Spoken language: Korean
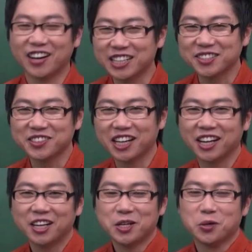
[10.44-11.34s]

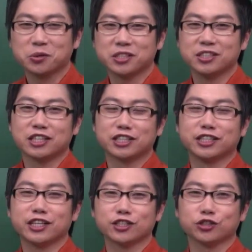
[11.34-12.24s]
반갑습니다. 혹시 이제
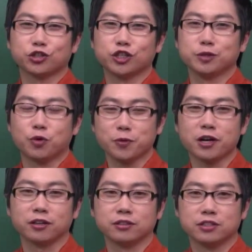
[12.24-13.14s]
길에서 저를
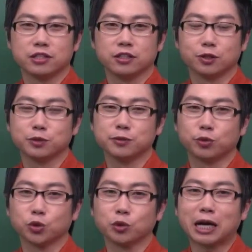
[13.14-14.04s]
보면 이제 여러분들
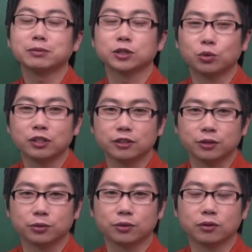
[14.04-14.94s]
보통 깜짝
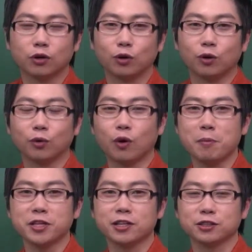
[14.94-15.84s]
놀라더라고요. 어,
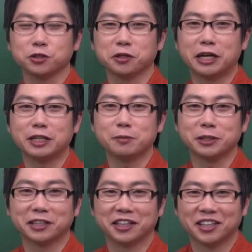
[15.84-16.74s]
화면이랑 전혀 안 닮았다.